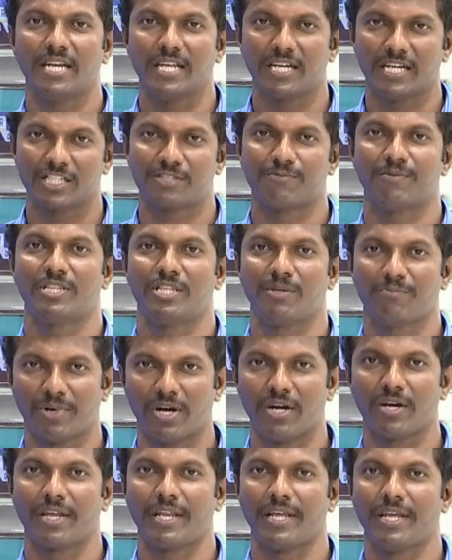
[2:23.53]
டெலிகாஸ்ட் பற்றி
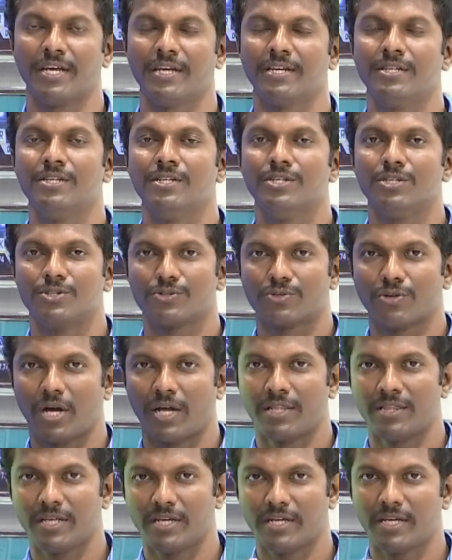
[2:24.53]
பார்க்குறீங்க ஸோ
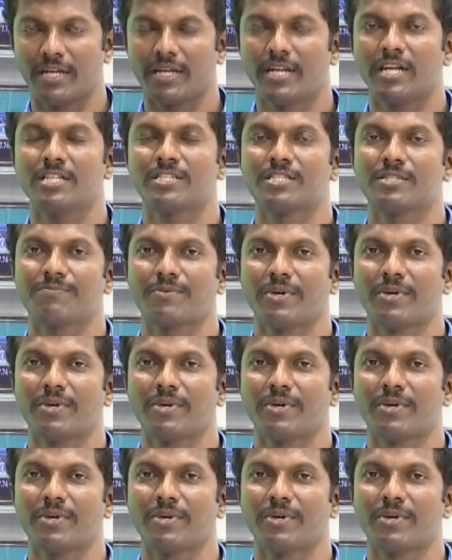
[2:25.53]
அந்த என்ஹான்ஸ்